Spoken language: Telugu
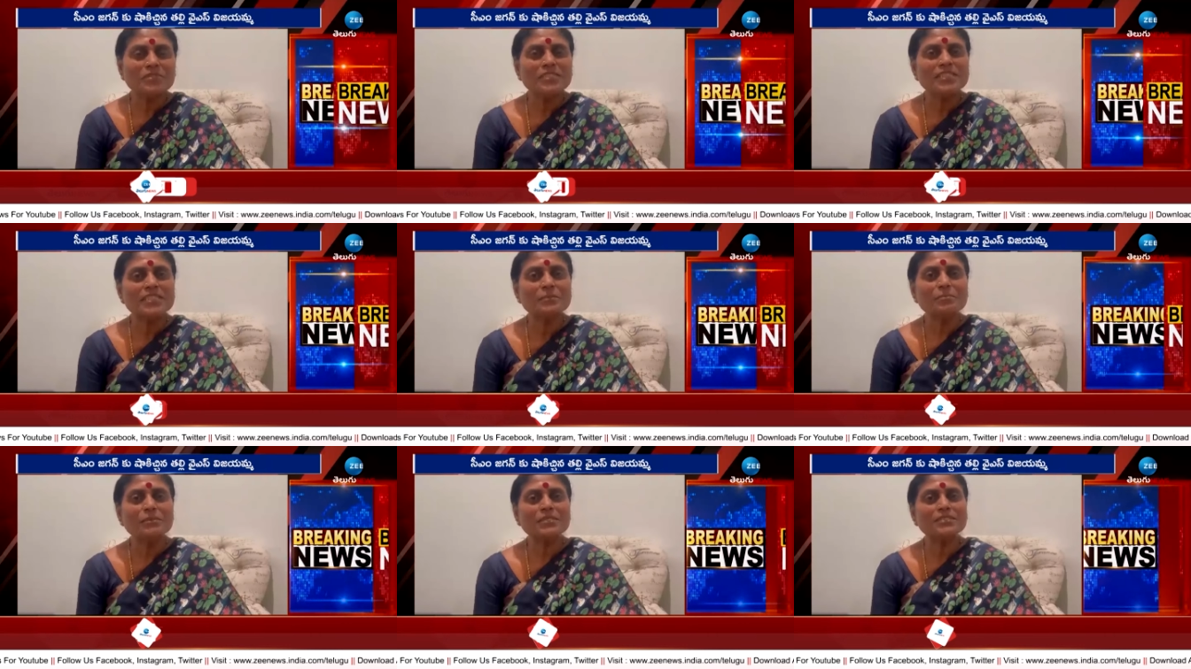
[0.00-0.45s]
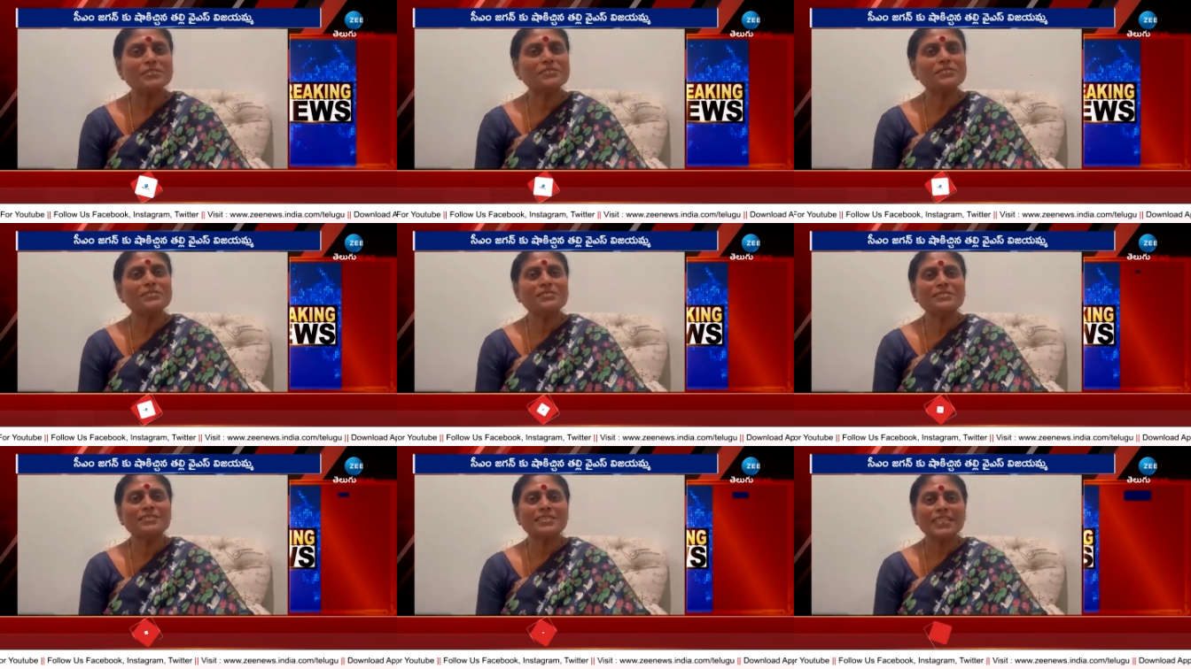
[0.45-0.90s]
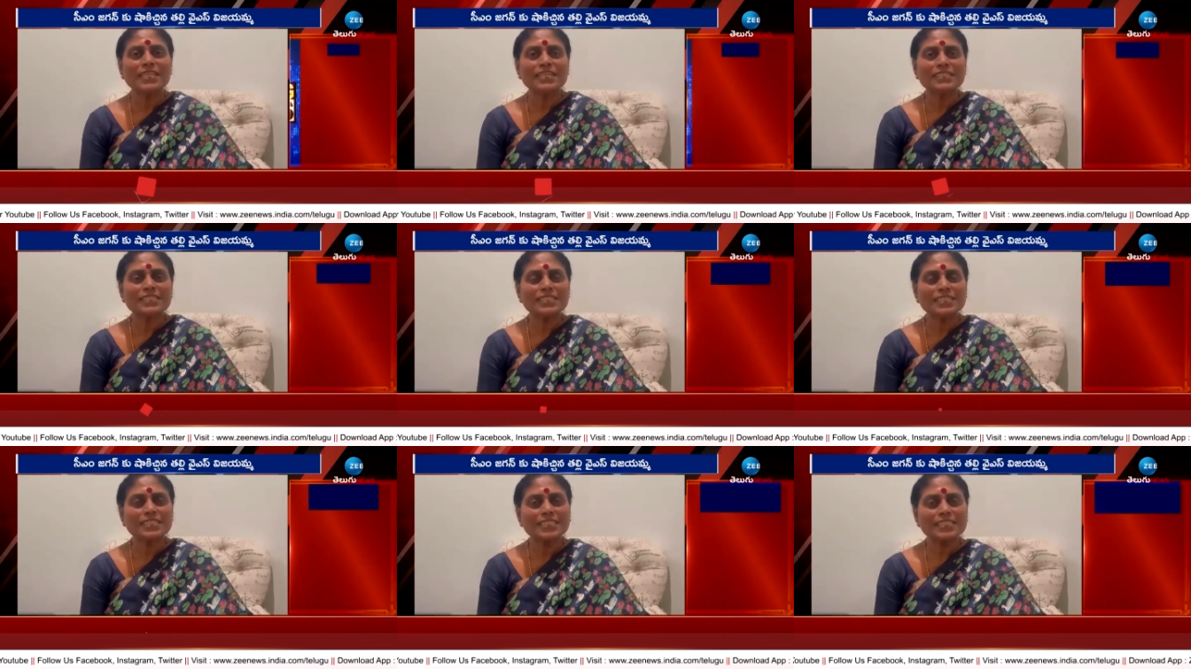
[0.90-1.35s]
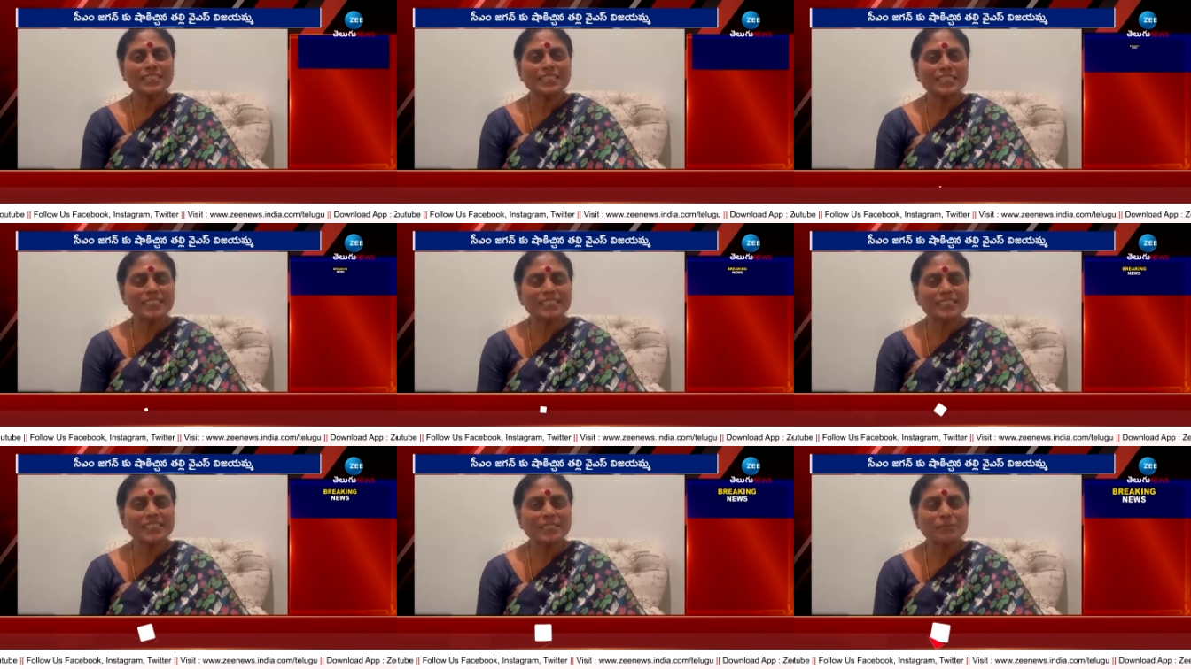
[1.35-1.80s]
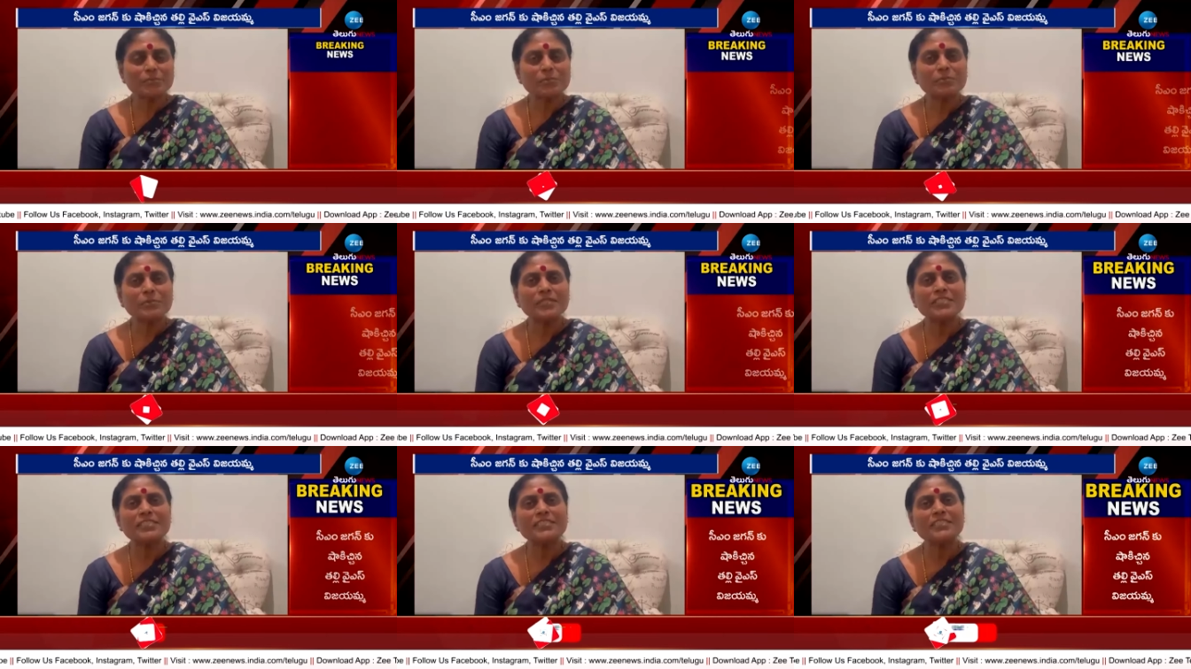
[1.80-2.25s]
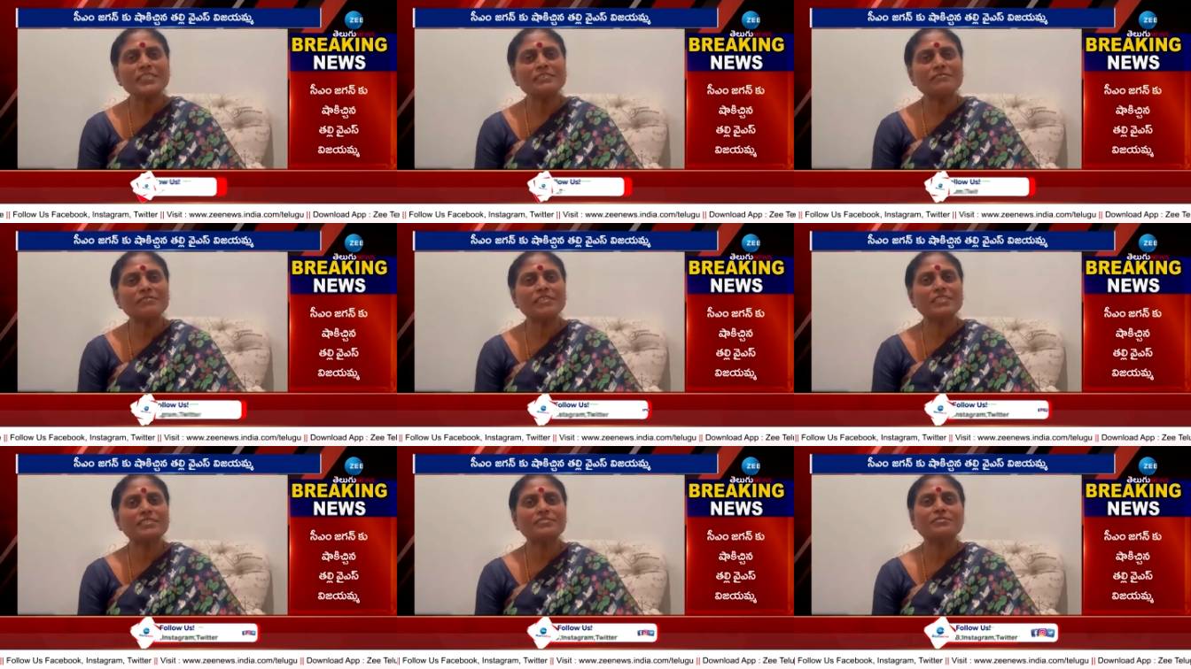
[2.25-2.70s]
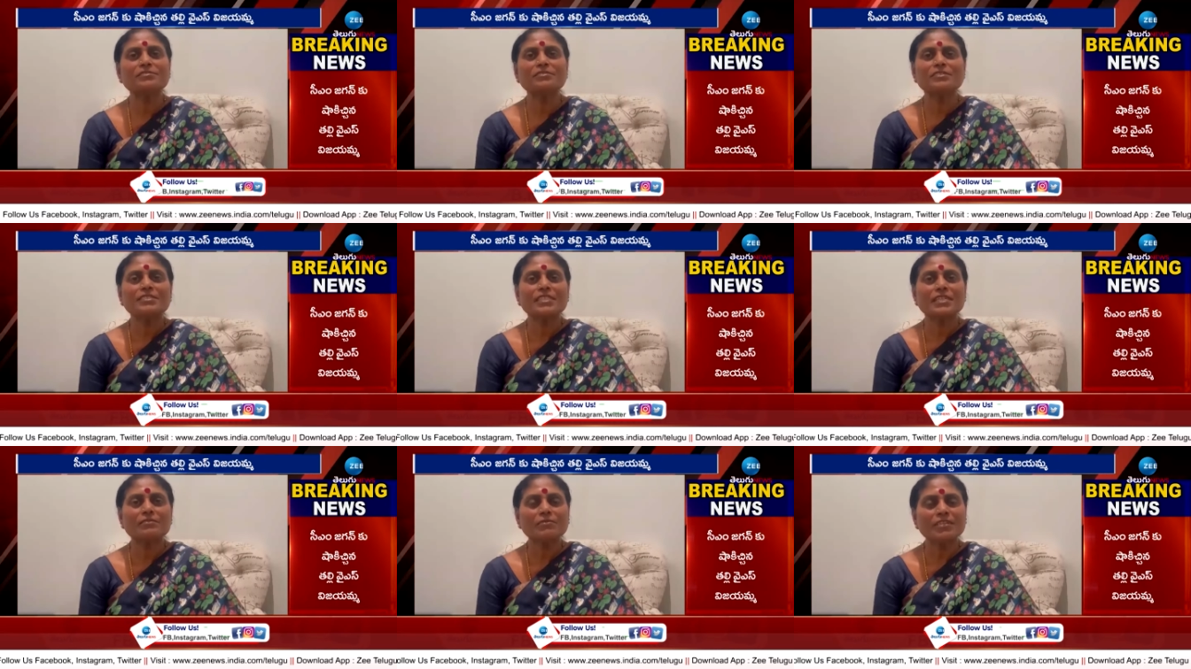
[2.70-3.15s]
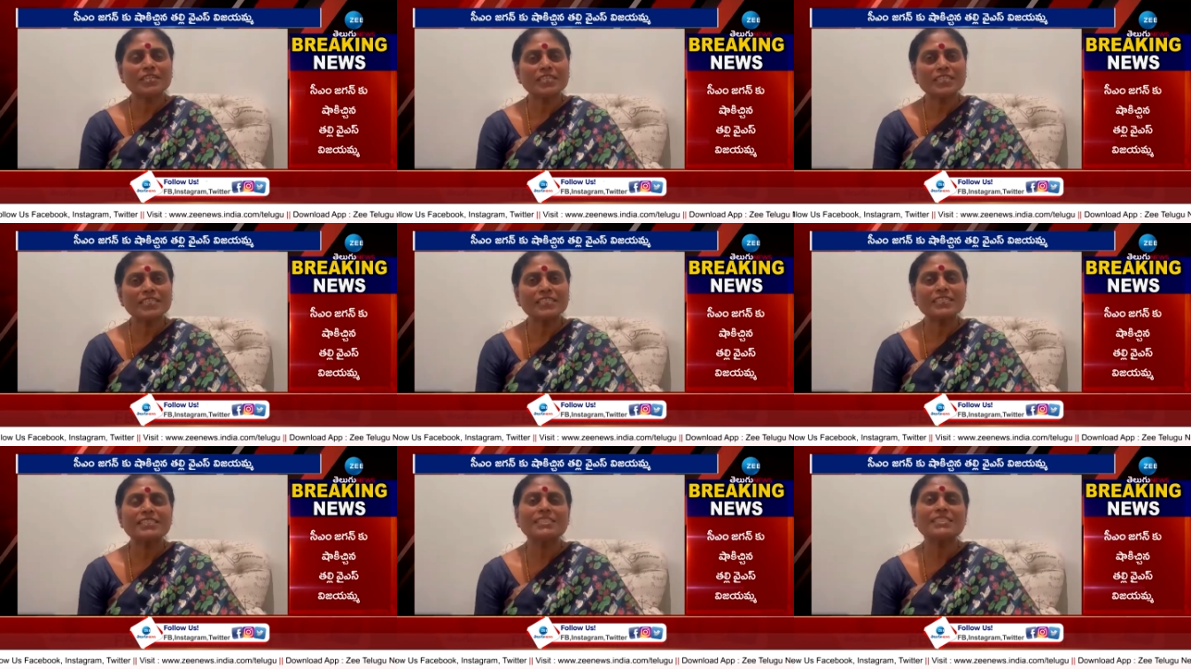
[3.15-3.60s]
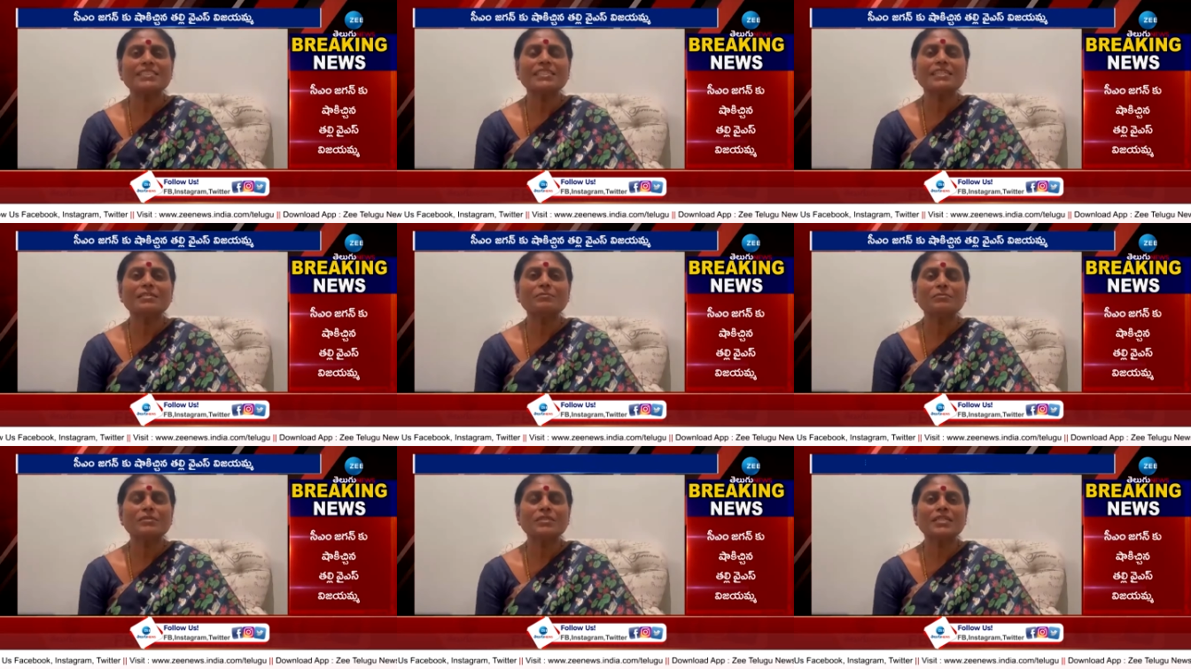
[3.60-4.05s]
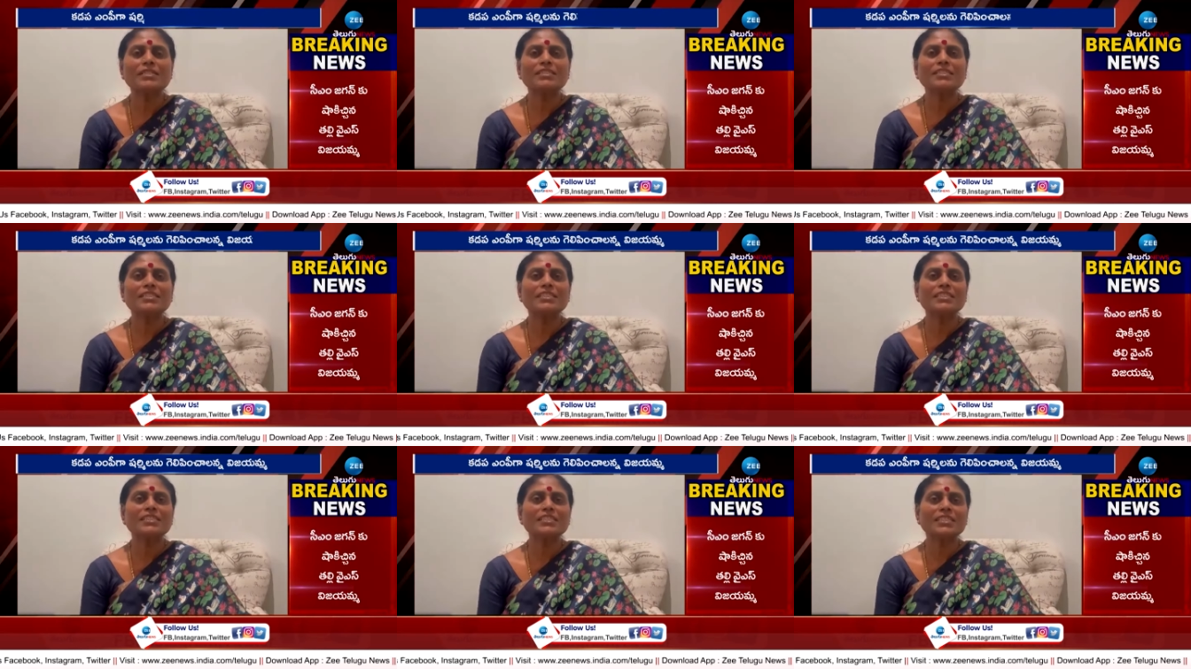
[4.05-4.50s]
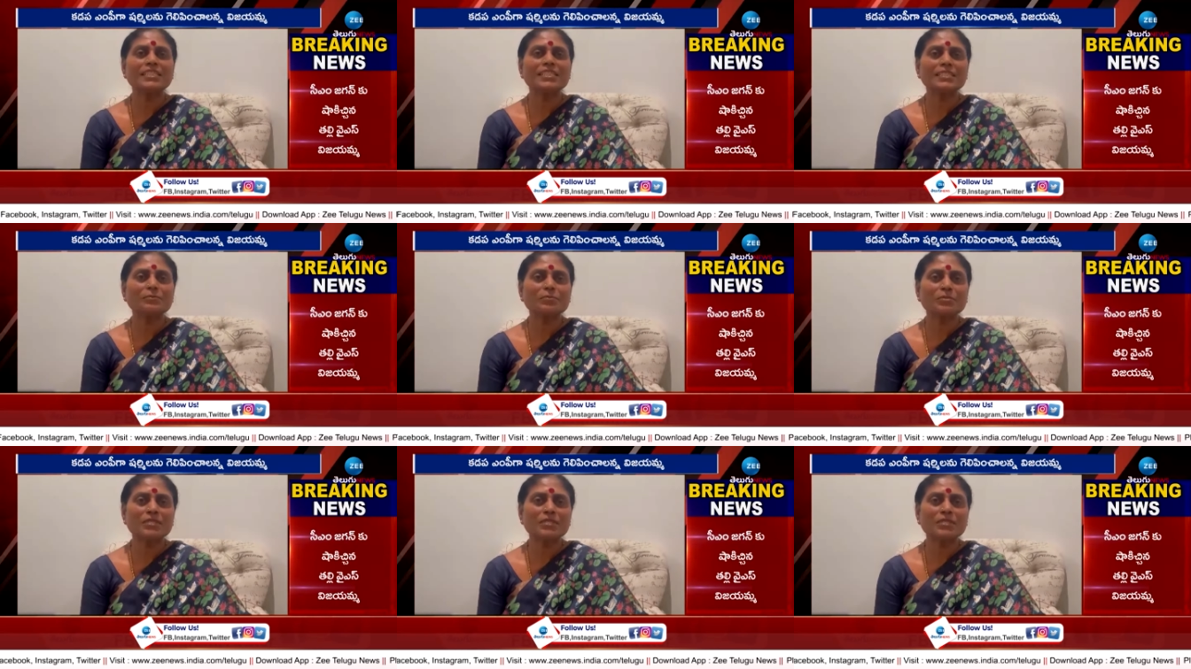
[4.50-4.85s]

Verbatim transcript: విజయమ్మను రాజశేఖర రెడ్డి గారిని అభిమానించేవారు వారికి రాజశేఖర గారిని